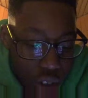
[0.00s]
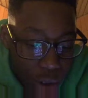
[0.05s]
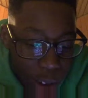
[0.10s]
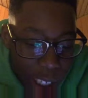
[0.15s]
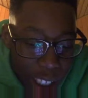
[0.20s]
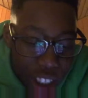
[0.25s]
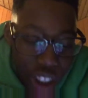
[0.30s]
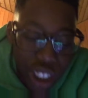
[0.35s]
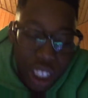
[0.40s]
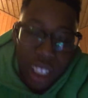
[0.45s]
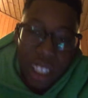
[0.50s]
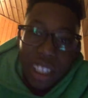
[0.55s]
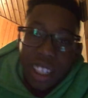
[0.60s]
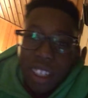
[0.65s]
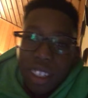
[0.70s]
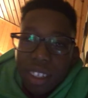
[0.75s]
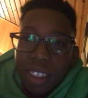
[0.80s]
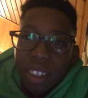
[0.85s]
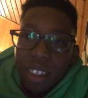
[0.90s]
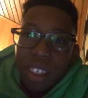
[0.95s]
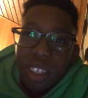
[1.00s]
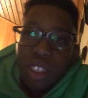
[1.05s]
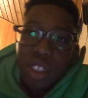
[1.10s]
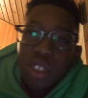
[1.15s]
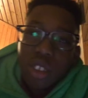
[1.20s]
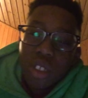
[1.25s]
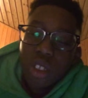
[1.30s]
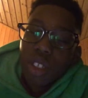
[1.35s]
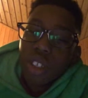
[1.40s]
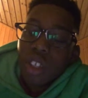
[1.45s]
Je vous l'ai déjà dit.
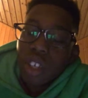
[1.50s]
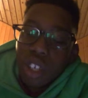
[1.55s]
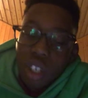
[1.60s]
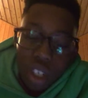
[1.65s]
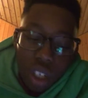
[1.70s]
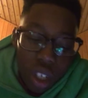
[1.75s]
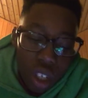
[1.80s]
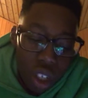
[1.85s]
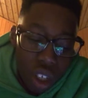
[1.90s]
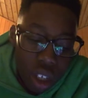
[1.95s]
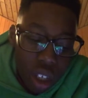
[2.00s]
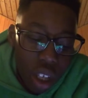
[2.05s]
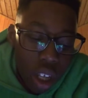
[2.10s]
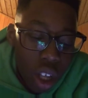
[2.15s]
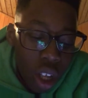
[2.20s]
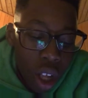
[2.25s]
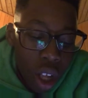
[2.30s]
Dans une... Euh,